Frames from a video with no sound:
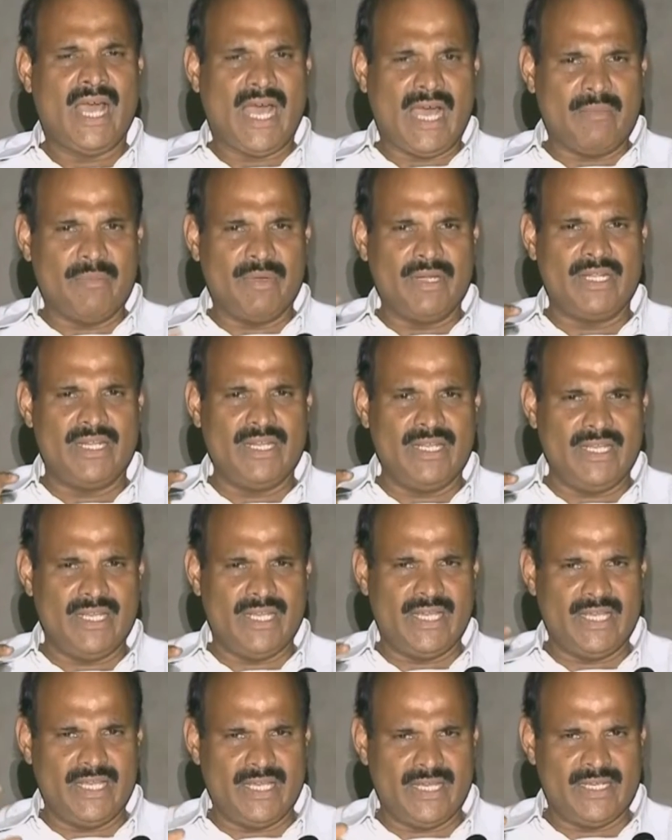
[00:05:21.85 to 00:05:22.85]
ఆ మట్టి
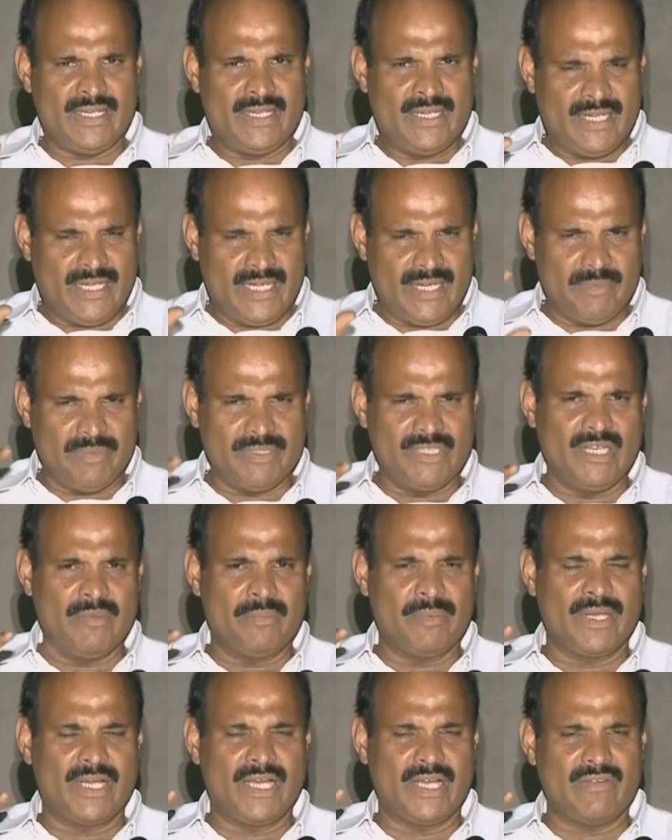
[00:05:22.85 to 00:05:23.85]
ఏ ఏ నిబంధనల
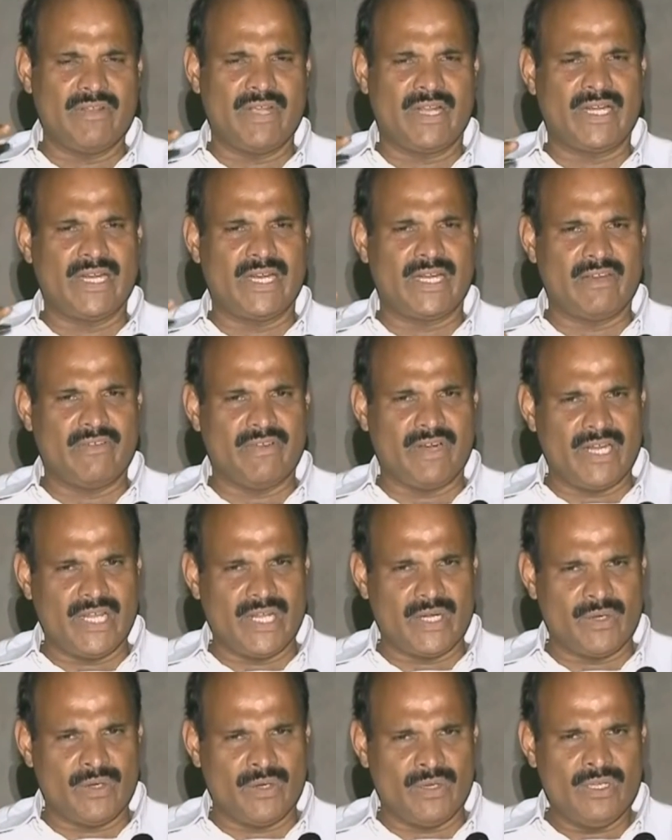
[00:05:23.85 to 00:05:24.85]
ప్రకారం ఎక్కడెక్కడ
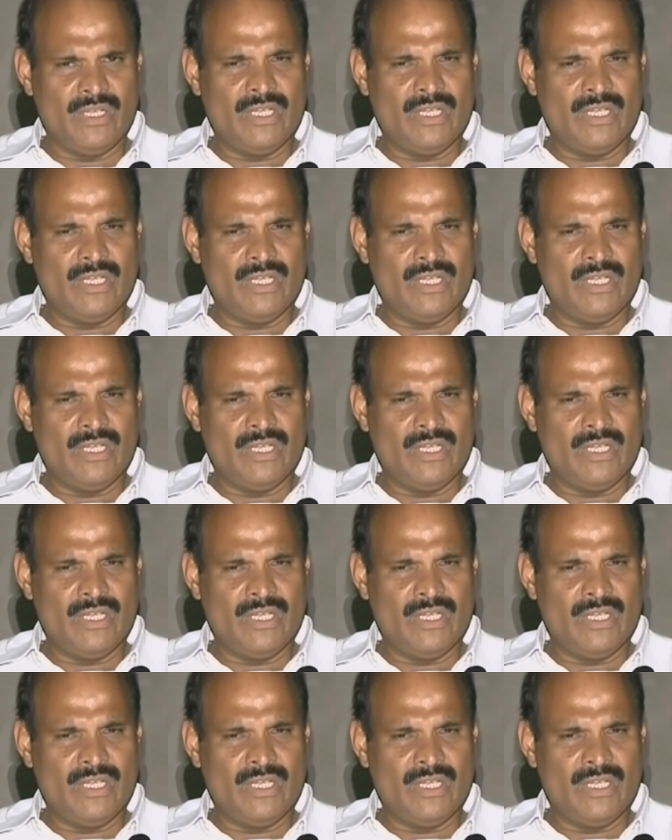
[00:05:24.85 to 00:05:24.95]
వాడారో